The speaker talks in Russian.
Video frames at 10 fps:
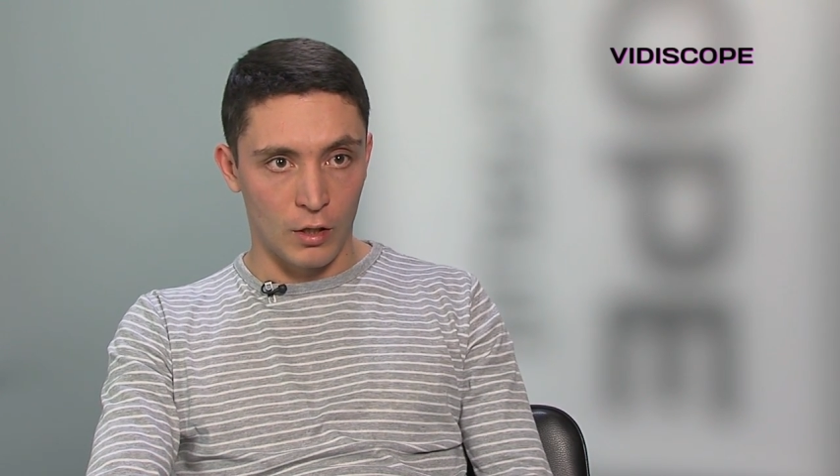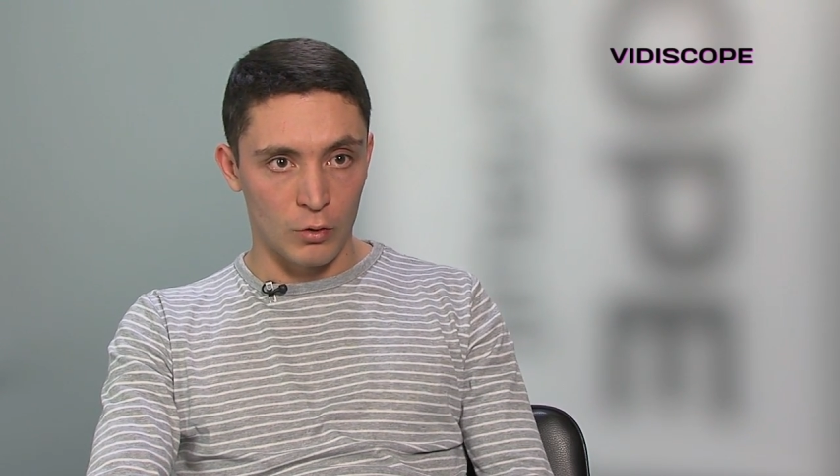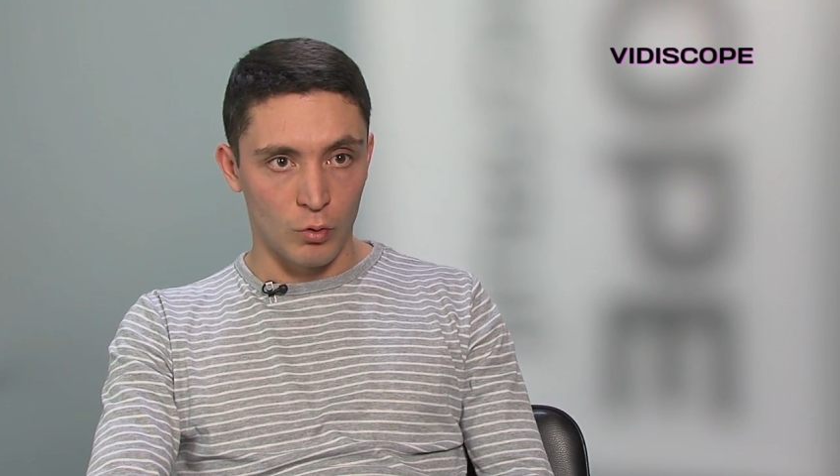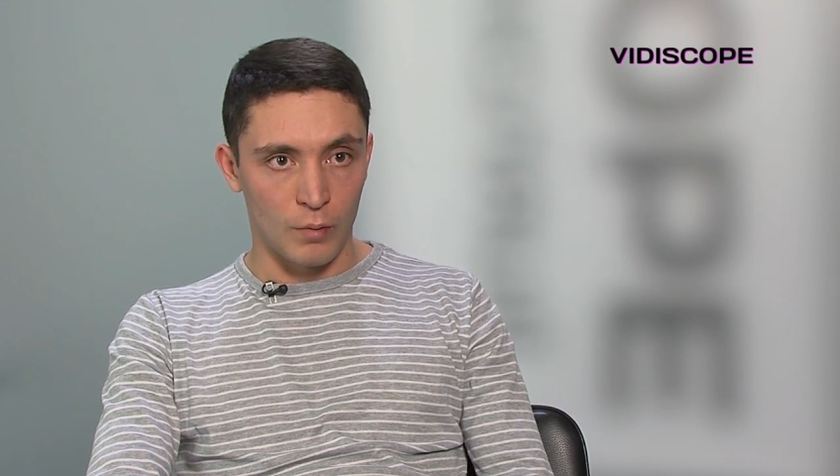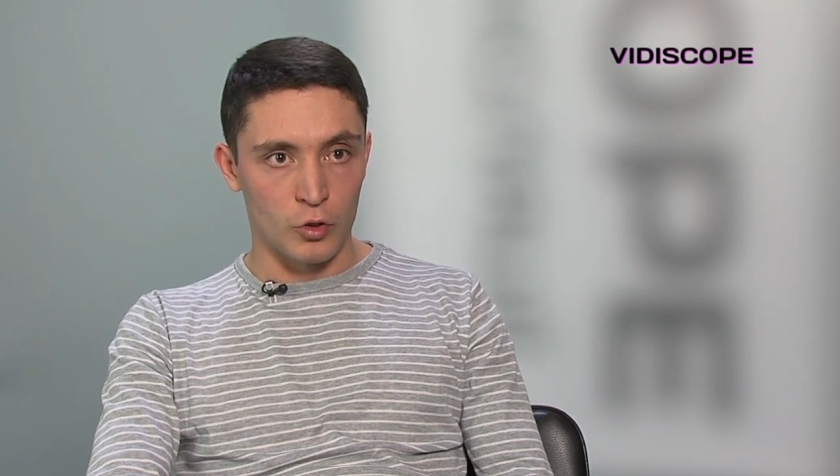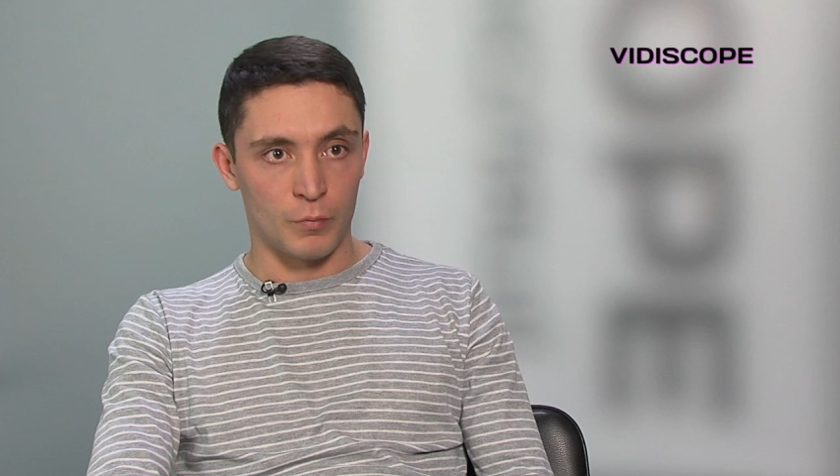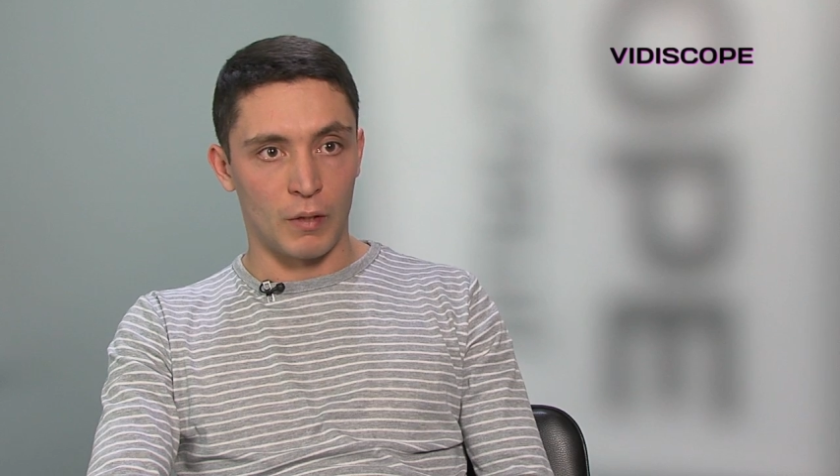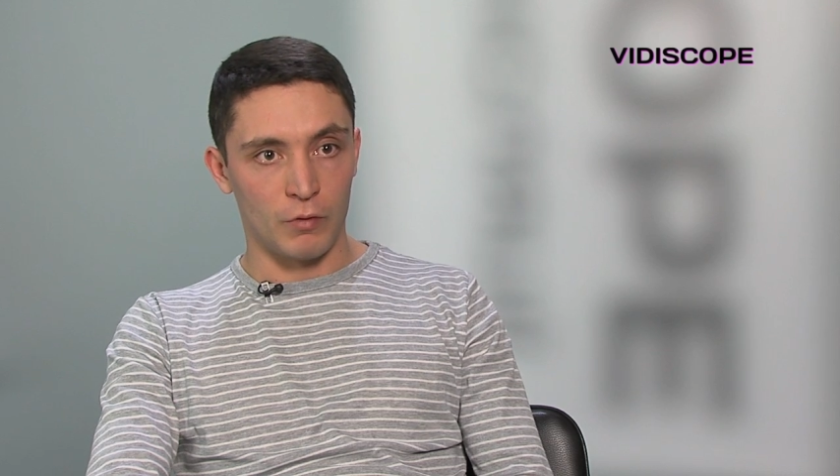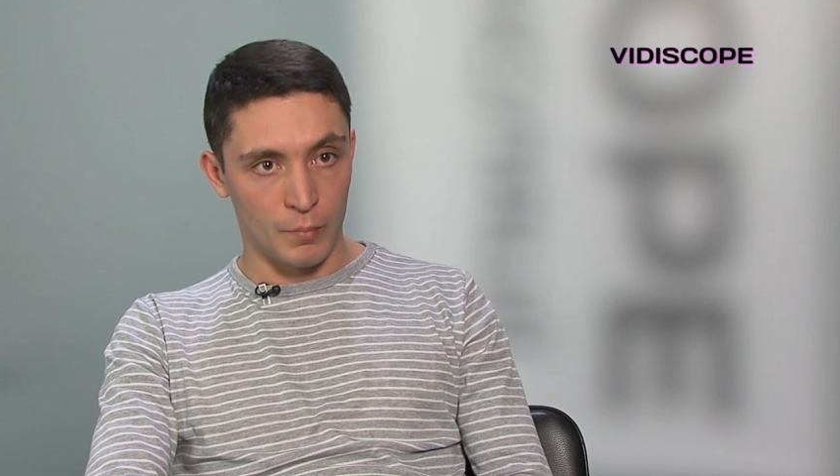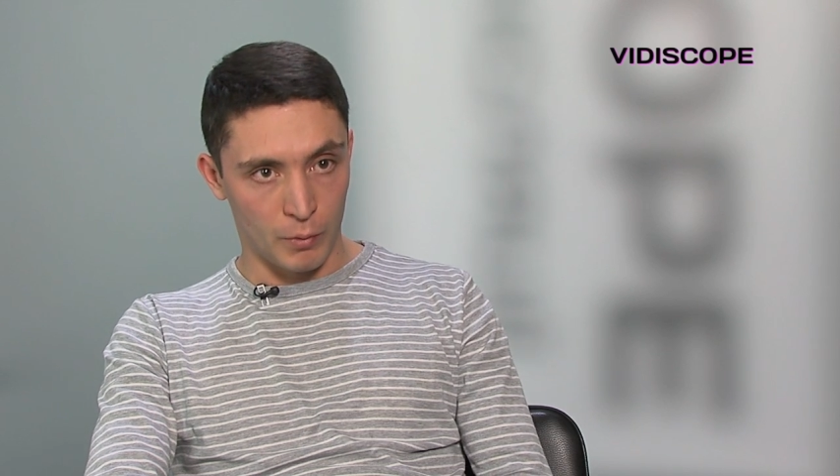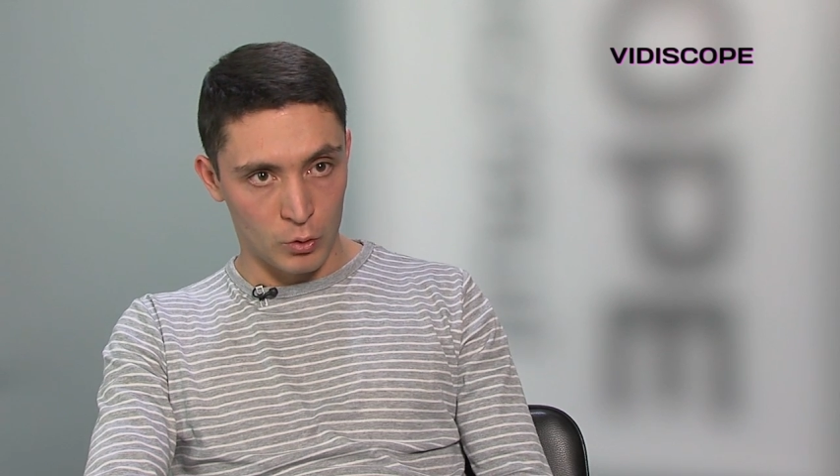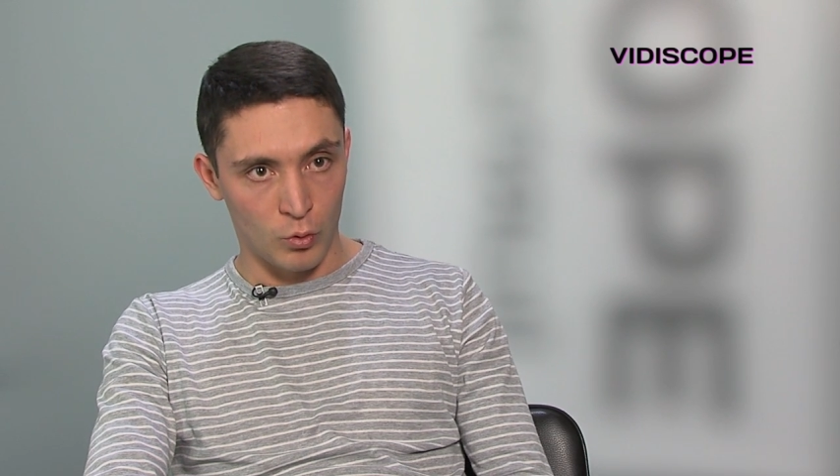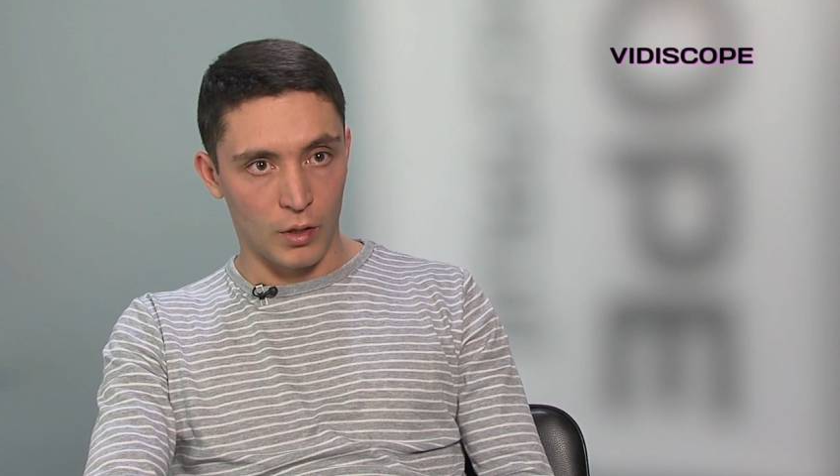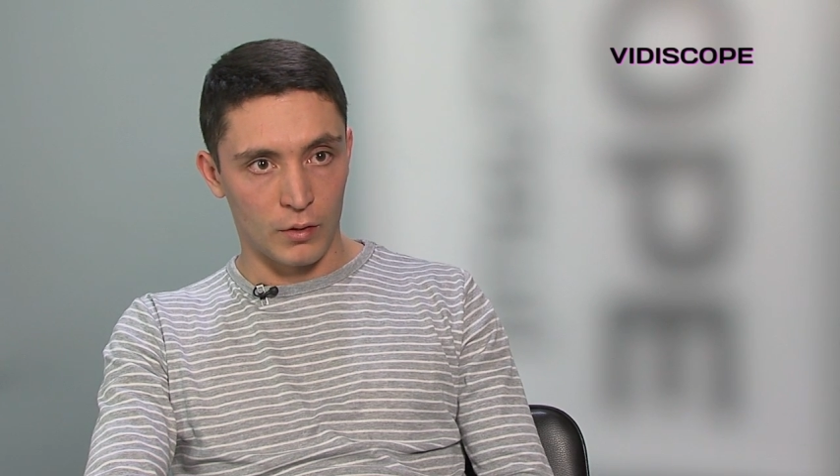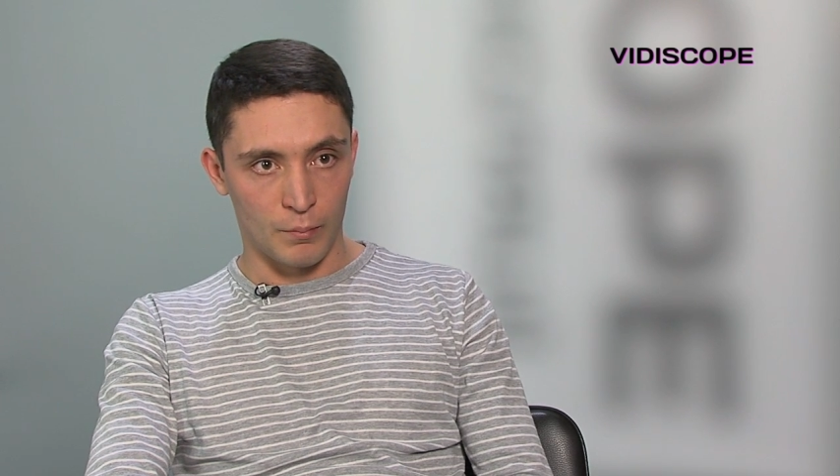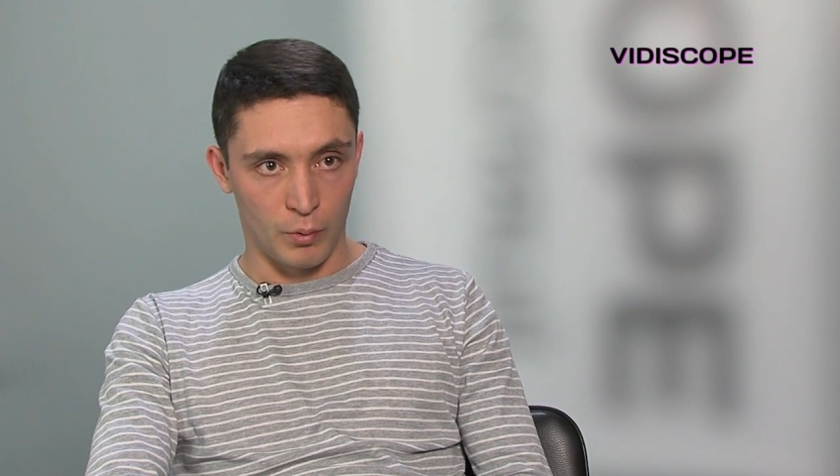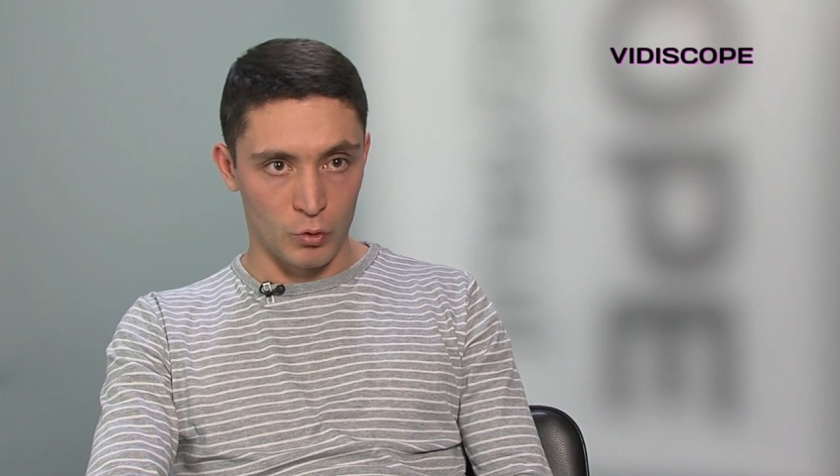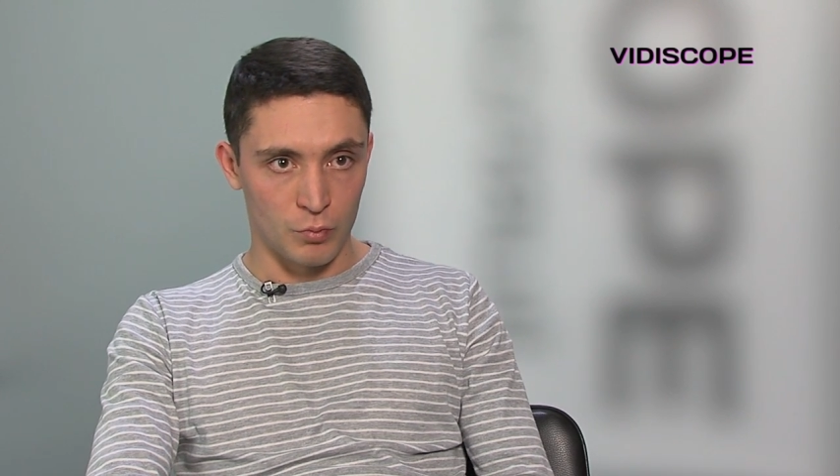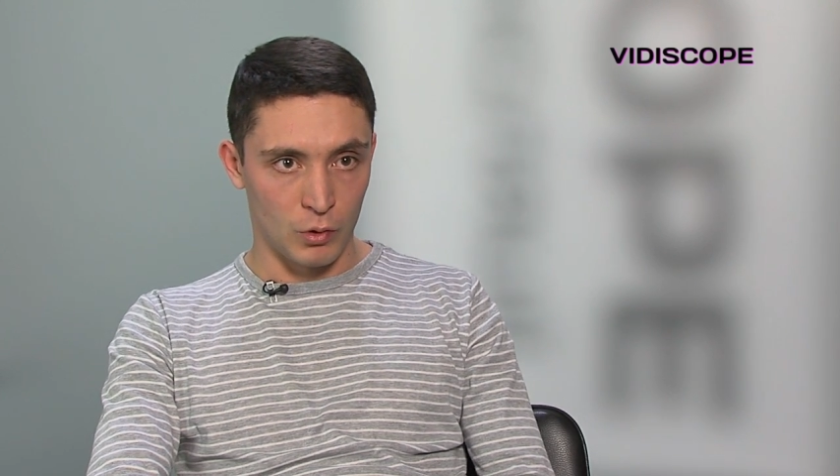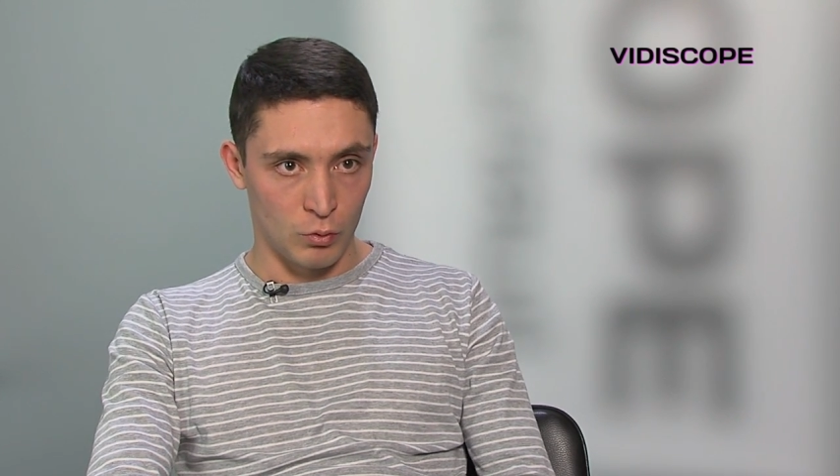который может проводить по 40 там,
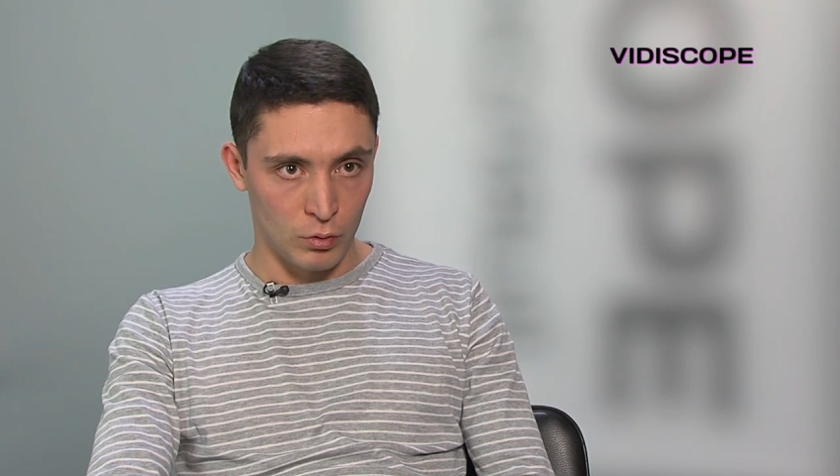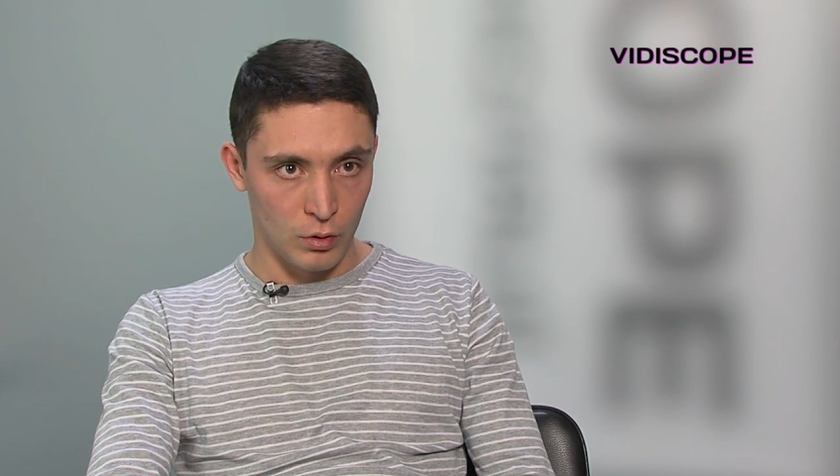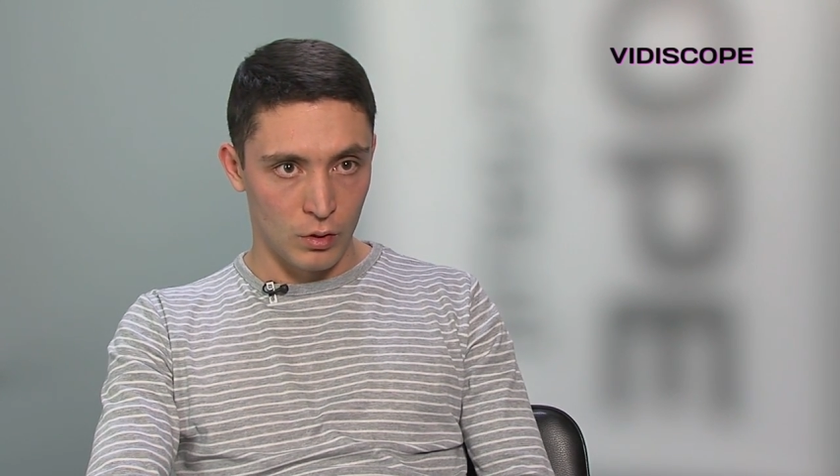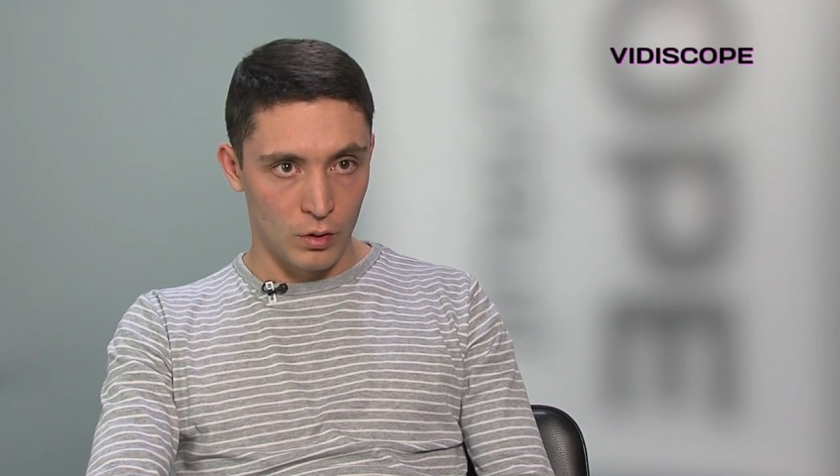плюс минут